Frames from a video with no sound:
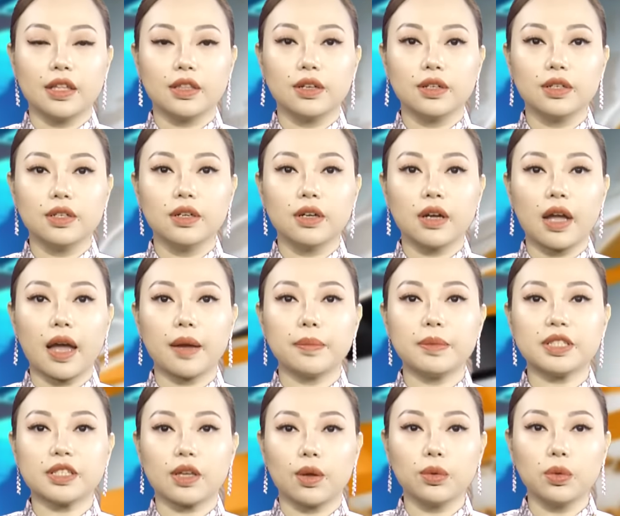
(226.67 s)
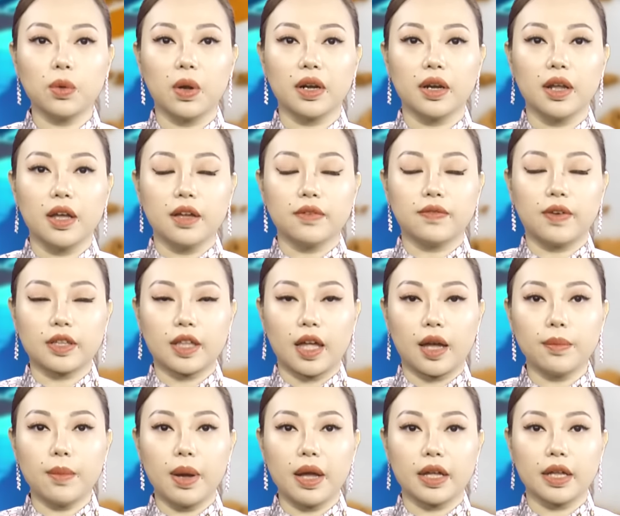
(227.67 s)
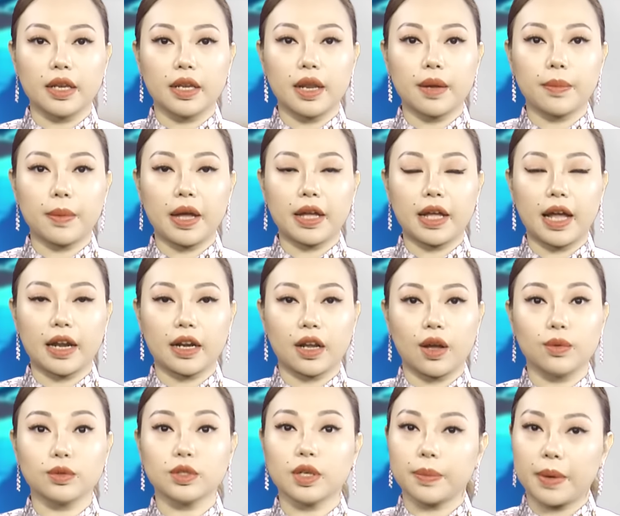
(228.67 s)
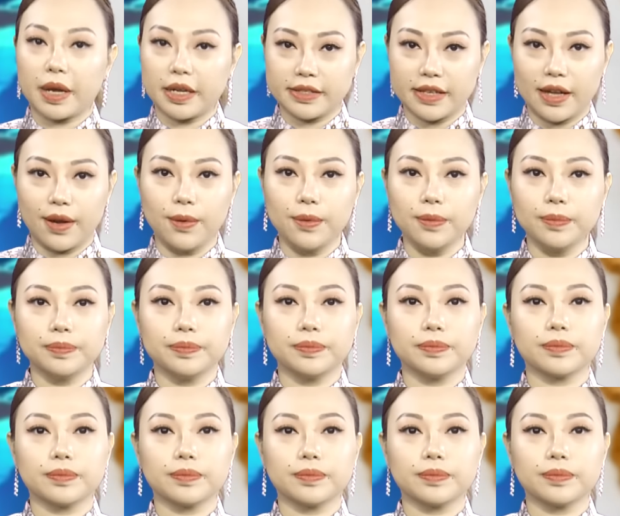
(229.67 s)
tương đương 26 tuần vào tháng 7 năm 2026.